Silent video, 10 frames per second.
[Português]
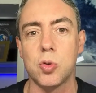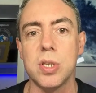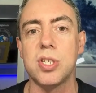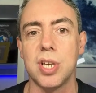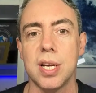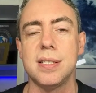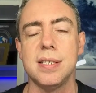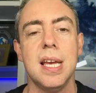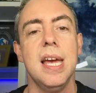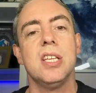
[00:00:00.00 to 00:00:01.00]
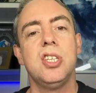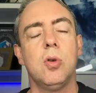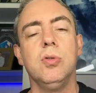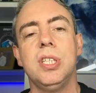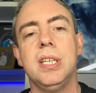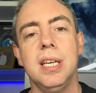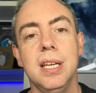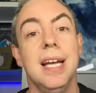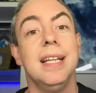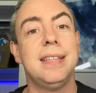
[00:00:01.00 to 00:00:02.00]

suas chances de conseguir